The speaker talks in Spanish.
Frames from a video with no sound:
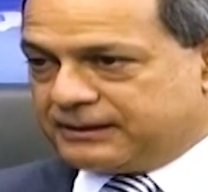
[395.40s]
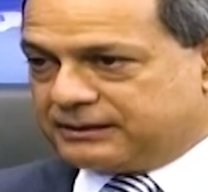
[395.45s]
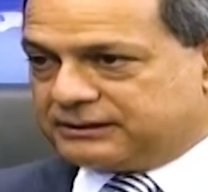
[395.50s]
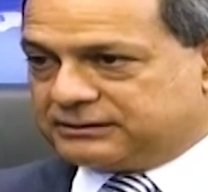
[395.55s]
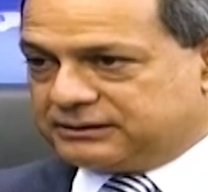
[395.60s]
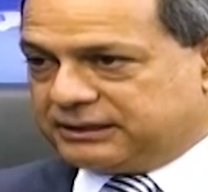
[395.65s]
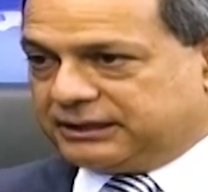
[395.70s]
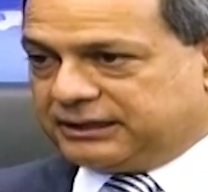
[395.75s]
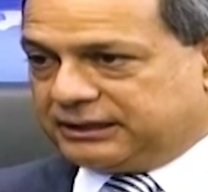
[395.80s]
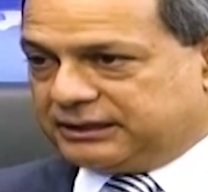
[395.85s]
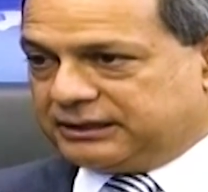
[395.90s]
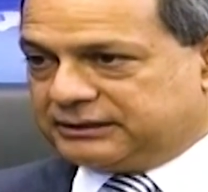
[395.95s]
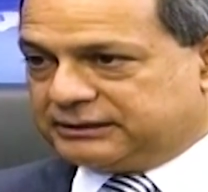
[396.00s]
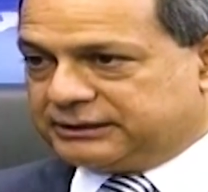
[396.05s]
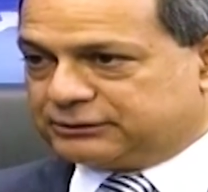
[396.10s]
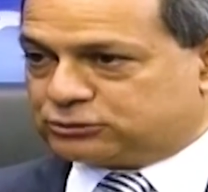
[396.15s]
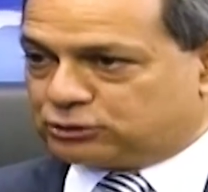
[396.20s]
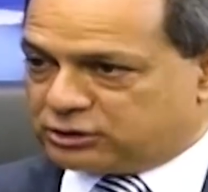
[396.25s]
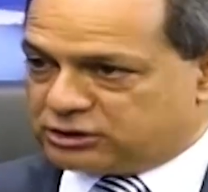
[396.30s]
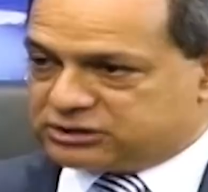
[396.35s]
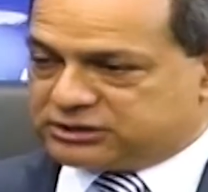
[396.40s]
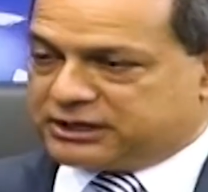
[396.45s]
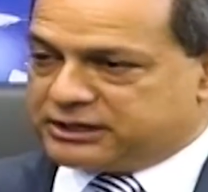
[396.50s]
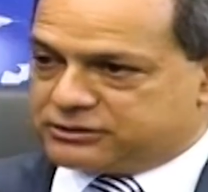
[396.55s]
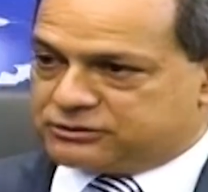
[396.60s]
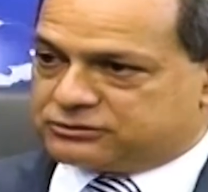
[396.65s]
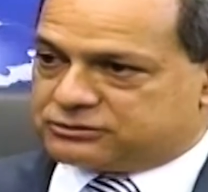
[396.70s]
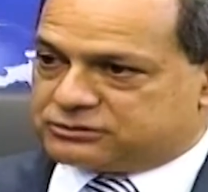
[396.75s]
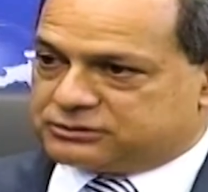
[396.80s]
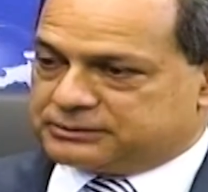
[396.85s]
de esos
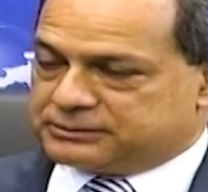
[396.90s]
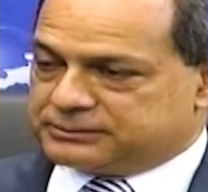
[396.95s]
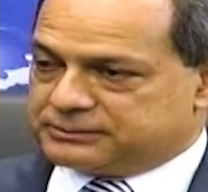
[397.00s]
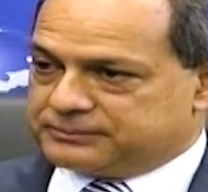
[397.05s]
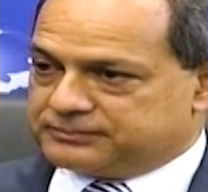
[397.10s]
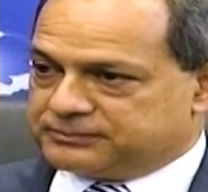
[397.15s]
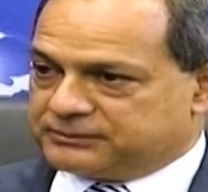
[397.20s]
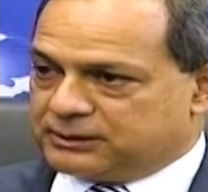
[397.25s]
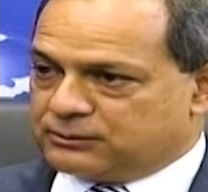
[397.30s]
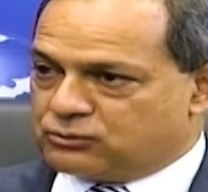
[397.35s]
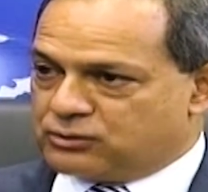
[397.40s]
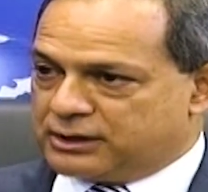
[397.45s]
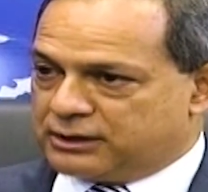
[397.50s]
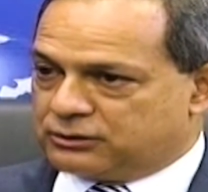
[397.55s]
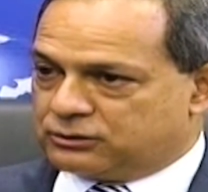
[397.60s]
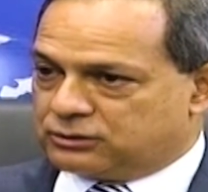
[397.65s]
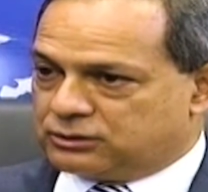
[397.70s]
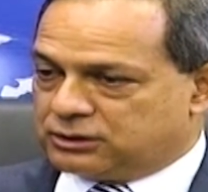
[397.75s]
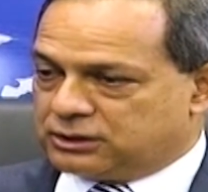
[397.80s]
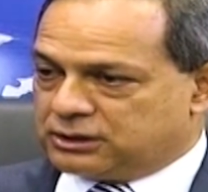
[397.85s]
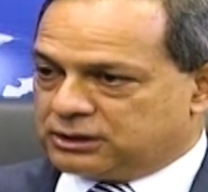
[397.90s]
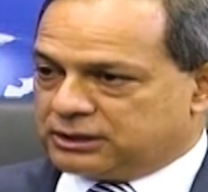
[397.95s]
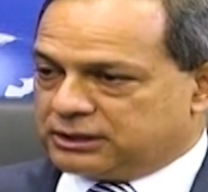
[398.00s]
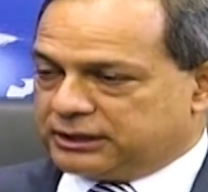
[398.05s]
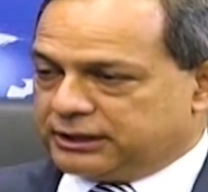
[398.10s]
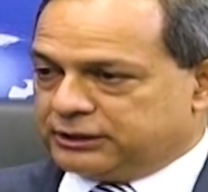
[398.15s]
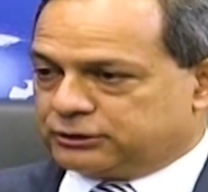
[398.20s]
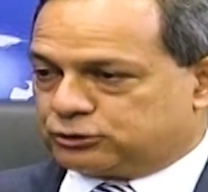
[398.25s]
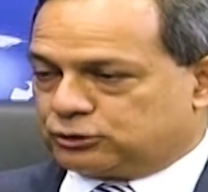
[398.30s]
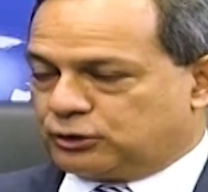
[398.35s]
diseños de vuelo
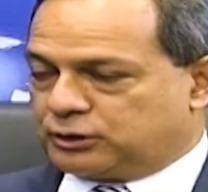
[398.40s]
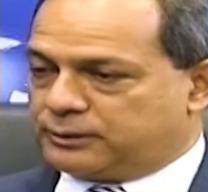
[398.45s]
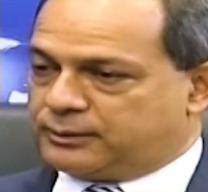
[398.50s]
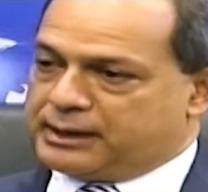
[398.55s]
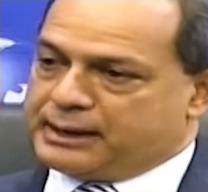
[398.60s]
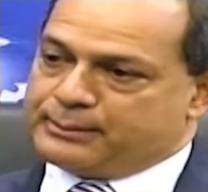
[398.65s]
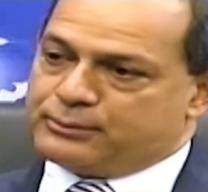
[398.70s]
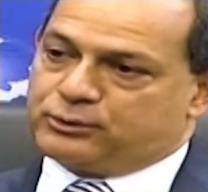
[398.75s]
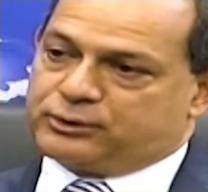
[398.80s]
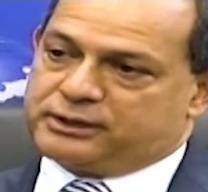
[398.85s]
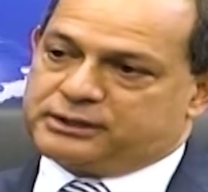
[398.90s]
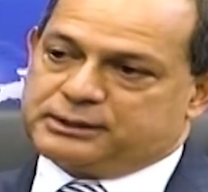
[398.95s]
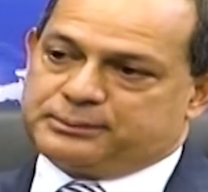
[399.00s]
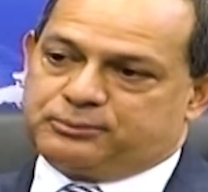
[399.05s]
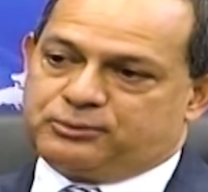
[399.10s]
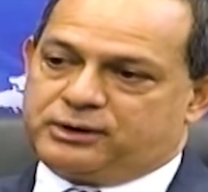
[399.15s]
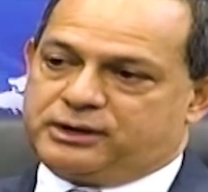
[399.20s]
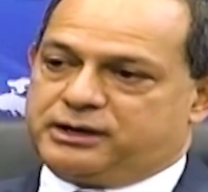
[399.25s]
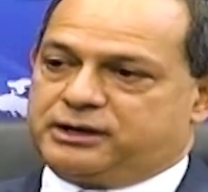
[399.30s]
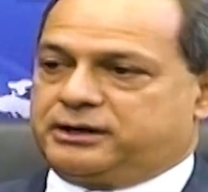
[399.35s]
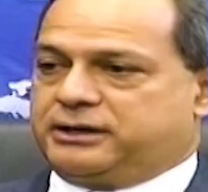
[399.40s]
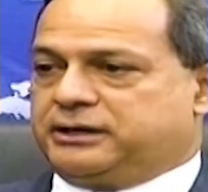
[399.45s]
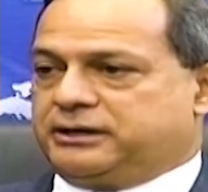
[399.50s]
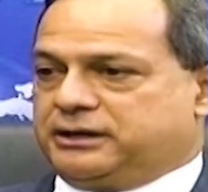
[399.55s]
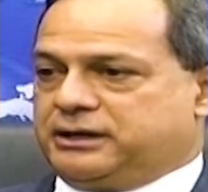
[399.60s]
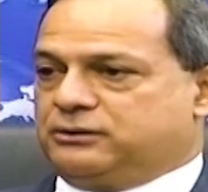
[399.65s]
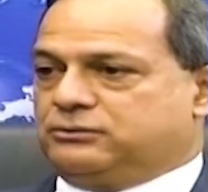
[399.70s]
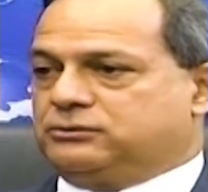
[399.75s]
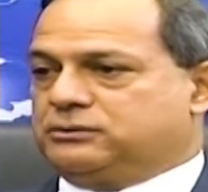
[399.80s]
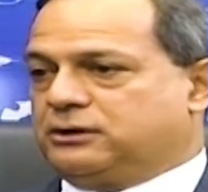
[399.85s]
y son los que van a morir después
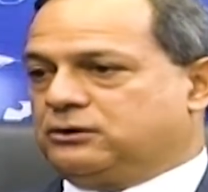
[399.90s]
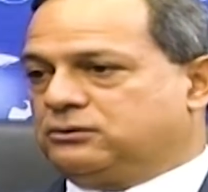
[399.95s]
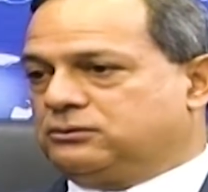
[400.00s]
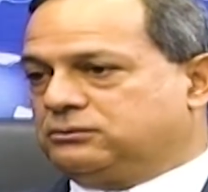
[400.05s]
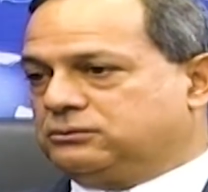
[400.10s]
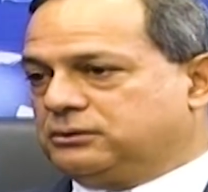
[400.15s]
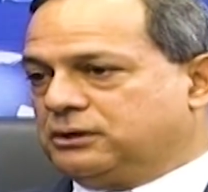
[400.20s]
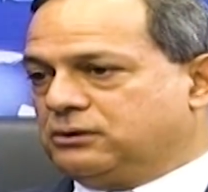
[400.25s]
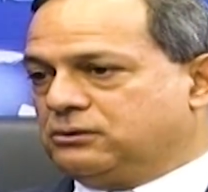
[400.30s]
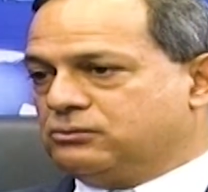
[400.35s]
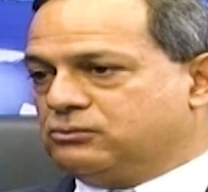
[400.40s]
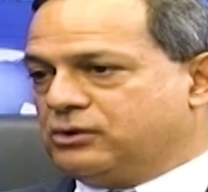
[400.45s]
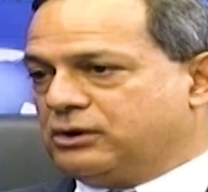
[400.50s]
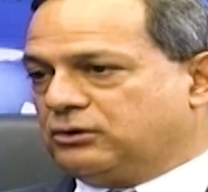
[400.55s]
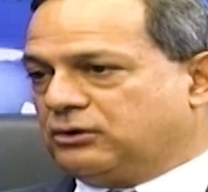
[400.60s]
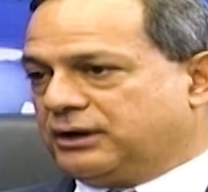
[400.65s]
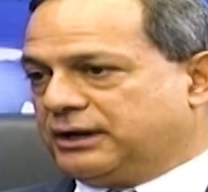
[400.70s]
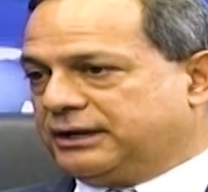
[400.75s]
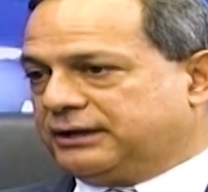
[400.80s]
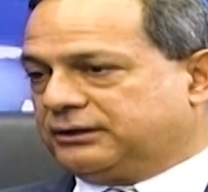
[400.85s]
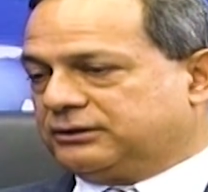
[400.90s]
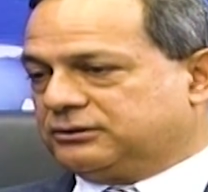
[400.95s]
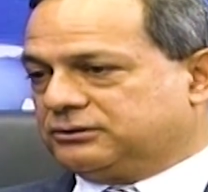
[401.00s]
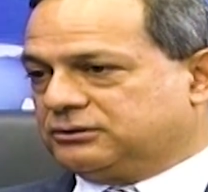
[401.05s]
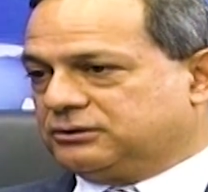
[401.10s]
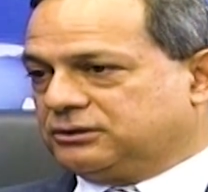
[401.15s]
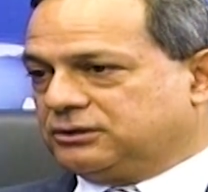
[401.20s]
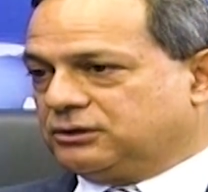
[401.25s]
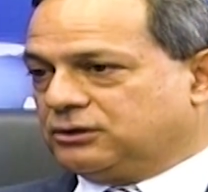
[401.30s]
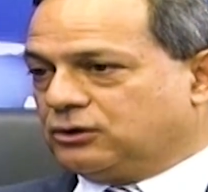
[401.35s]
en, un, vuelo aéreo,
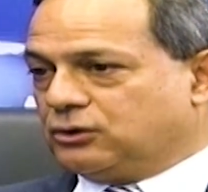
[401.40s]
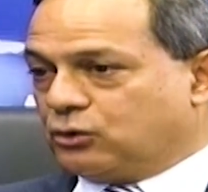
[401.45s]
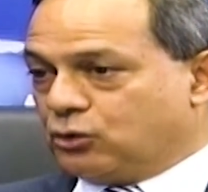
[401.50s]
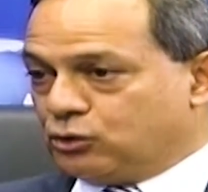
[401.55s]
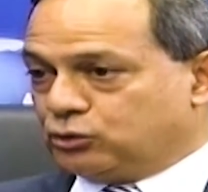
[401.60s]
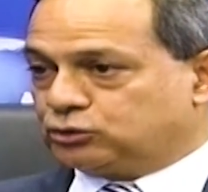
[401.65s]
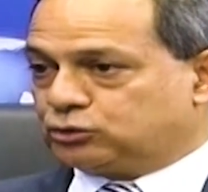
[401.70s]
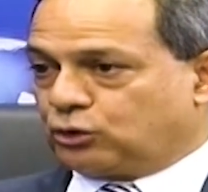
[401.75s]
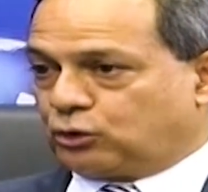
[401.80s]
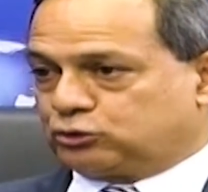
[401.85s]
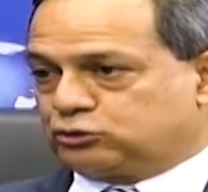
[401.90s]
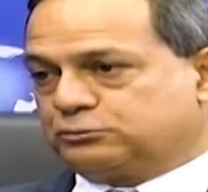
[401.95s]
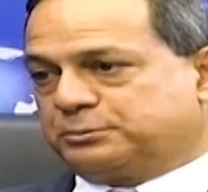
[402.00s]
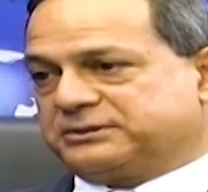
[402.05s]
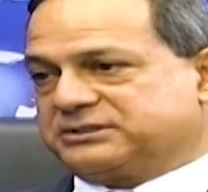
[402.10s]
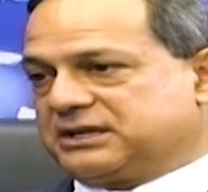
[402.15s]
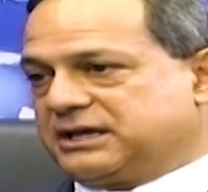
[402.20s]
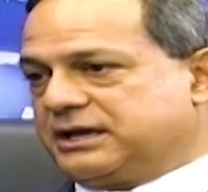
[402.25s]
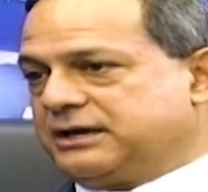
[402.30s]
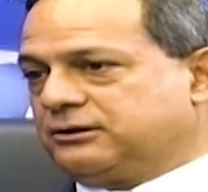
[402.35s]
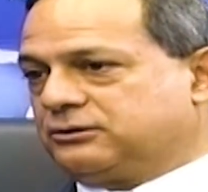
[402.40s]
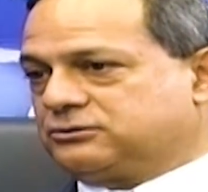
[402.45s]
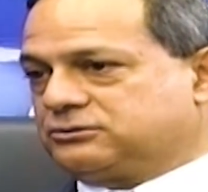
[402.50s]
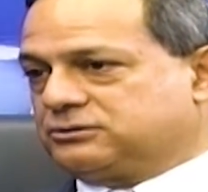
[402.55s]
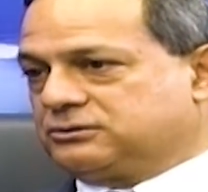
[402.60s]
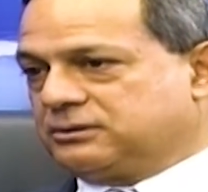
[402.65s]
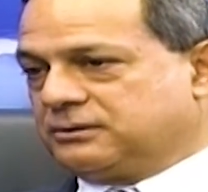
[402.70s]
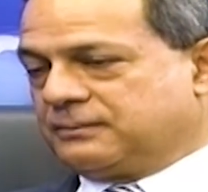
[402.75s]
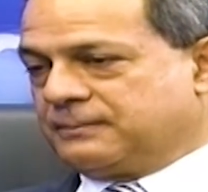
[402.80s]
junto con sus pasajeros.